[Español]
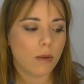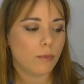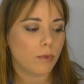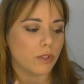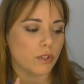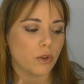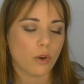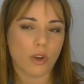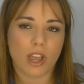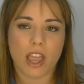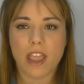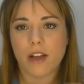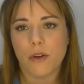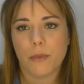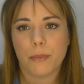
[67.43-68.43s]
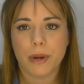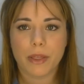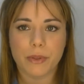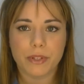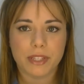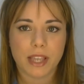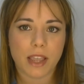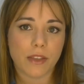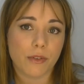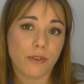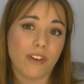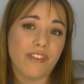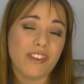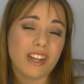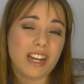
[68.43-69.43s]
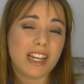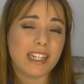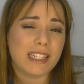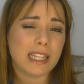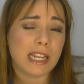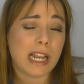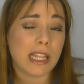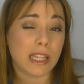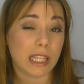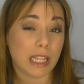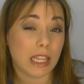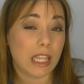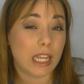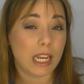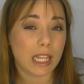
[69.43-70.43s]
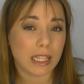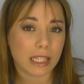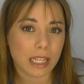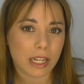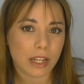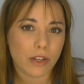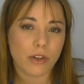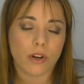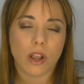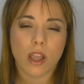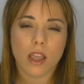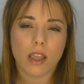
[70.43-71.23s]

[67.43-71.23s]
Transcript: pues o que haya comprado ese año o a finales del anterior